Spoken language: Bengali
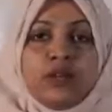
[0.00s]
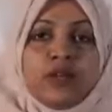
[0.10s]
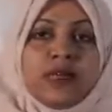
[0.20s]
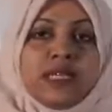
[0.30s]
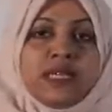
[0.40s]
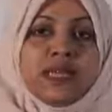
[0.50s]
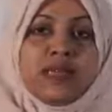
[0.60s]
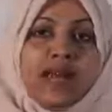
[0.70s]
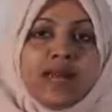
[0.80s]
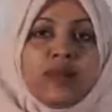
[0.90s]
আমরা প্রথমেই
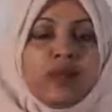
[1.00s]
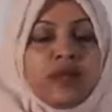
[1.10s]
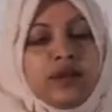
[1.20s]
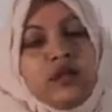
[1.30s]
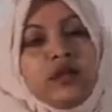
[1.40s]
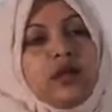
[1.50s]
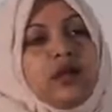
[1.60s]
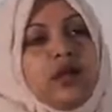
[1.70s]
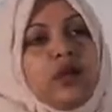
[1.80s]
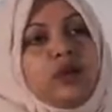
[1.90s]
জানব মূলধন বাজেটিং
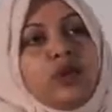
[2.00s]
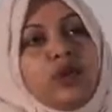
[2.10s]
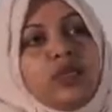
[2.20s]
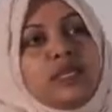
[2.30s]
কাকে বলে